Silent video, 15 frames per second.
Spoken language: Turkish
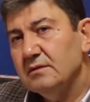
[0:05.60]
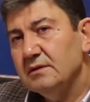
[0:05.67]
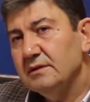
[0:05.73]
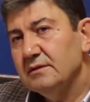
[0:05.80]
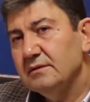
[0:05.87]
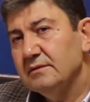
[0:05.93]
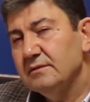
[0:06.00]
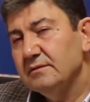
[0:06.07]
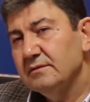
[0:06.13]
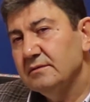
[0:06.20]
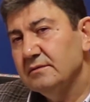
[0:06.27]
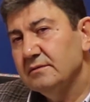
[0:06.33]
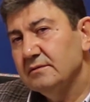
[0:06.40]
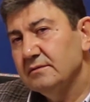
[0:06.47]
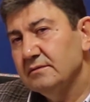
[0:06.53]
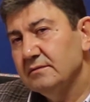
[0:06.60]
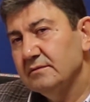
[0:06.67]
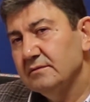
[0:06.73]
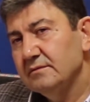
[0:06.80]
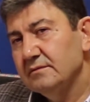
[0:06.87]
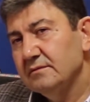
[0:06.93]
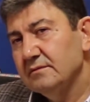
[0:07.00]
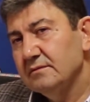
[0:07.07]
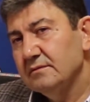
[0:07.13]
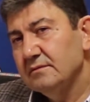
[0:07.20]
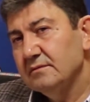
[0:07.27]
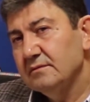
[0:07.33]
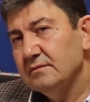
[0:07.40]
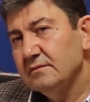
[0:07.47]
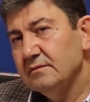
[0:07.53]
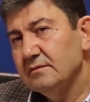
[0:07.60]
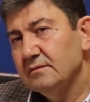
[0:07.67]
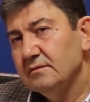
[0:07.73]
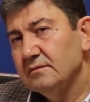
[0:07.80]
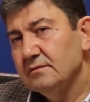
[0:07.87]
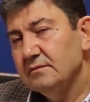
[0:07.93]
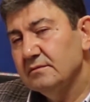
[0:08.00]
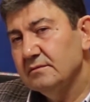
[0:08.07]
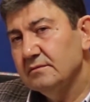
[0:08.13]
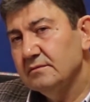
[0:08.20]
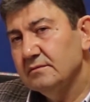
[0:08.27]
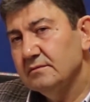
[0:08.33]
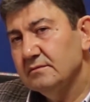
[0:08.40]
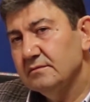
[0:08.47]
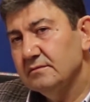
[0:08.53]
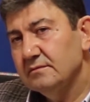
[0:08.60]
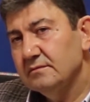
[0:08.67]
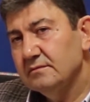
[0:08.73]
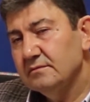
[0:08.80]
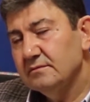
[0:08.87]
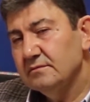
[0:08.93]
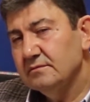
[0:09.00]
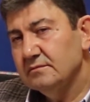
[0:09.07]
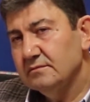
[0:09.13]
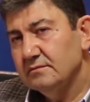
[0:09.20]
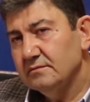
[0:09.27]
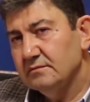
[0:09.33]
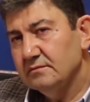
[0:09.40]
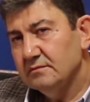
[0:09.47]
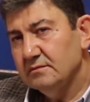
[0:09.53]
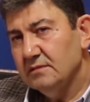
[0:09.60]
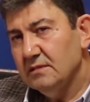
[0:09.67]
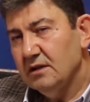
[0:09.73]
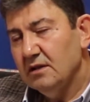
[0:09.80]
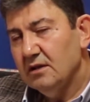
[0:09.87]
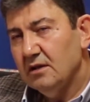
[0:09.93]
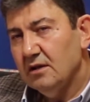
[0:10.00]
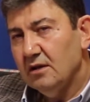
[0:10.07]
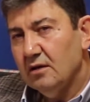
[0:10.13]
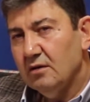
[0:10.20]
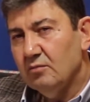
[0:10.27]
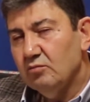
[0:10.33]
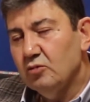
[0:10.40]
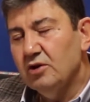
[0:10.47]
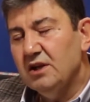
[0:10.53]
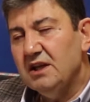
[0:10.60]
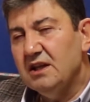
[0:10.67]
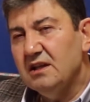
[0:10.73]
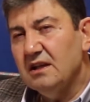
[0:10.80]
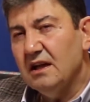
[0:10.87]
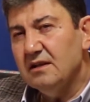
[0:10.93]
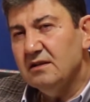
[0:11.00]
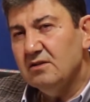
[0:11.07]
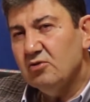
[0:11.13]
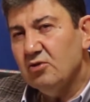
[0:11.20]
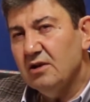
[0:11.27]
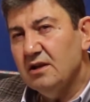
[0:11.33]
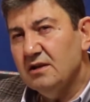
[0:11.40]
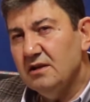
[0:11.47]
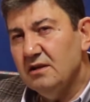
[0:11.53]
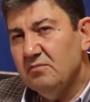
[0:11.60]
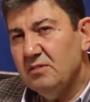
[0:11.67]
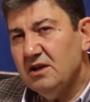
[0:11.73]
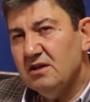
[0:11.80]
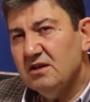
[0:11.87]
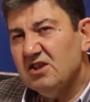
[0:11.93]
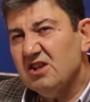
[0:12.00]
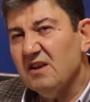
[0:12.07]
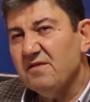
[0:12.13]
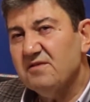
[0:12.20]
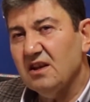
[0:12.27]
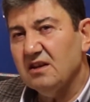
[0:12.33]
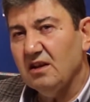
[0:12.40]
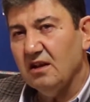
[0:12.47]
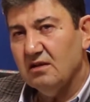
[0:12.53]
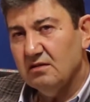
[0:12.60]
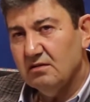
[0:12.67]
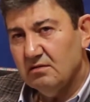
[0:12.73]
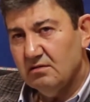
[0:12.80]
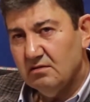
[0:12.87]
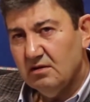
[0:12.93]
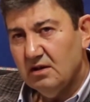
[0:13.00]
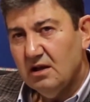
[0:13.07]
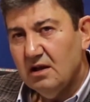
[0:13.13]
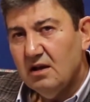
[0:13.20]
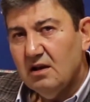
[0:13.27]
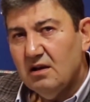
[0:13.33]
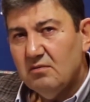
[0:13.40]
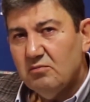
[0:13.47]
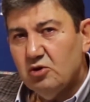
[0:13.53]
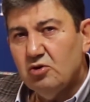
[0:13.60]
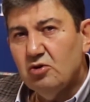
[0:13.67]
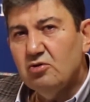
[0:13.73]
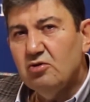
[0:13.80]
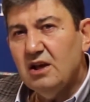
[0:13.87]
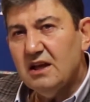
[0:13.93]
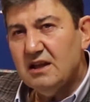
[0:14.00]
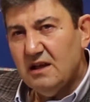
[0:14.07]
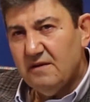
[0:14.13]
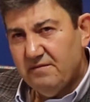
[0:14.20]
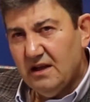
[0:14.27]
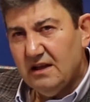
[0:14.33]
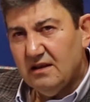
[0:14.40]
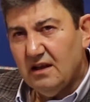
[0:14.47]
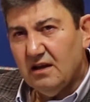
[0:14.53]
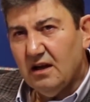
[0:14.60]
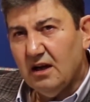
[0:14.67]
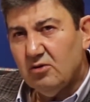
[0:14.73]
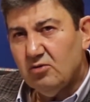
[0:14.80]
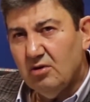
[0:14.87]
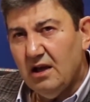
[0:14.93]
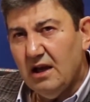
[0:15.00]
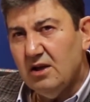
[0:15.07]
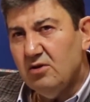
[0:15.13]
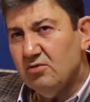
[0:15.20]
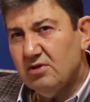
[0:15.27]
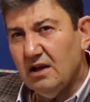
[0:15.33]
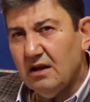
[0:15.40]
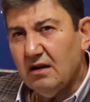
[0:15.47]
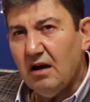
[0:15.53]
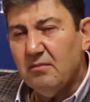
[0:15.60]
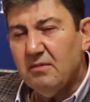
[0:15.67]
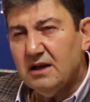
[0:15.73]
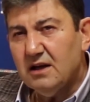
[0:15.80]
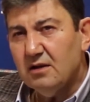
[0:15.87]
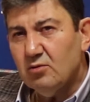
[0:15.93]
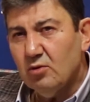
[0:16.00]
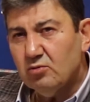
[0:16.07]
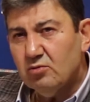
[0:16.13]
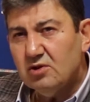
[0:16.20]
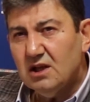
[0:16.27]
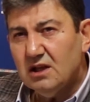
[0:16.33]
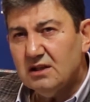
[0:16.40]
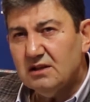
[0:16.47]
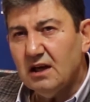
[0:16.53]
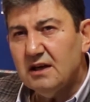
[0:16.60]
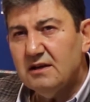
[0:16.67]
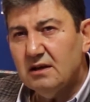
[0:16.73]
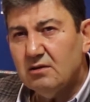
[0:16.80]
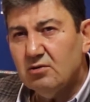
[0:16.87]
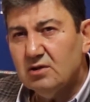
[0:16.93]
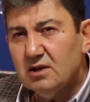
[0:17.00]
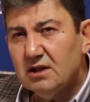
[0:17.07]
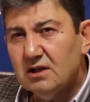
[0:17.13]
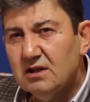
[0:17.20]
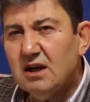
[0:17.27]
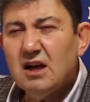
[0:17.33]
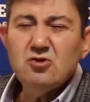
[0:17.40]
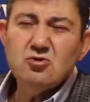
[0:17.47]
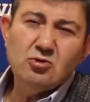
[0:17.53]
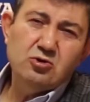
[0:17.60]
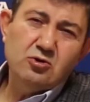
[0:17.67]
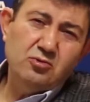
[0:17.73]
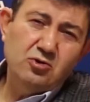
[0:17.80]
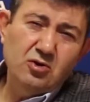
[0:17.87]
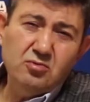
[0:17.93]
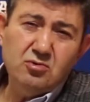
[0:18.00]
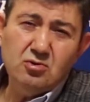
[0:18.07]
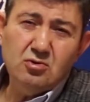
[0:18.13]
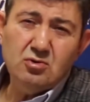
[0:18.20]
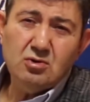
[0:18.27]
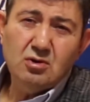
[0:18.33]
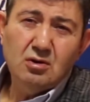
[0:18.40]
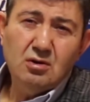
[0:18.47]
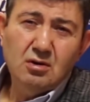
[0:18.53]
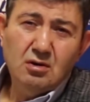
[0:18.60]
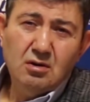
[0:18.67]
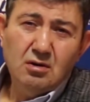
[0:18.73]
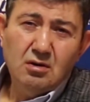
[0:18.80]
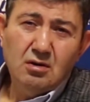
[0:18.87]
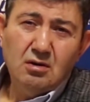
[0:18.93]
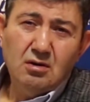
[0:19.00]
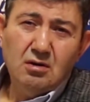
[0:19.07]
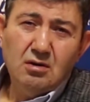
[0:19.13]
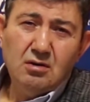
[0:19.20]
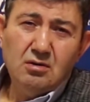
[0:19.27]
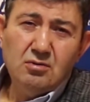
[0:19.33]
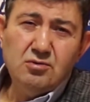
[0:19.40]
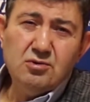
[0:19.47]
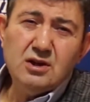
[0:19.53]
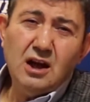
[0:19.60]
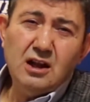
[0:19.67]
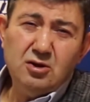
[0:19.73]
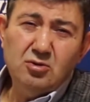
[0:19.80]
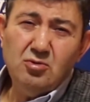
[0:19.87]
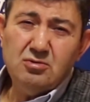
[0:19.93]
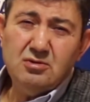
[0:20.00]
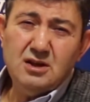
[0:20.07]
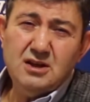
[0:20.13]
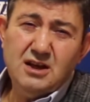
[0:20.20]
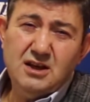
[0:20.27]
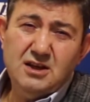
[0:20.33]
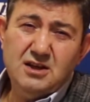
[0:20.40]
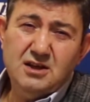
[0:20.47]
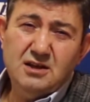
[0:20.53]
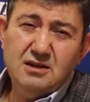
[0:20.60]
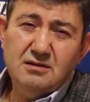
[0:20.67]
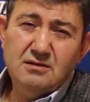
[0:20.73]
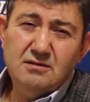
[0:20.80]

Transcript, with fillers: Bütün dünyada artık fiyatlar kontrol edilemiyor dedi. Hani pandemi sonrası etki olarak. Bu iktidarın söylediği bir safsata. Bütün dünyada fiyatlar artıyor. En yüksek Amerika'da 30 yıllık tarih rekor kırıldı. Kaç oldu biliyor musunuz? %6.8.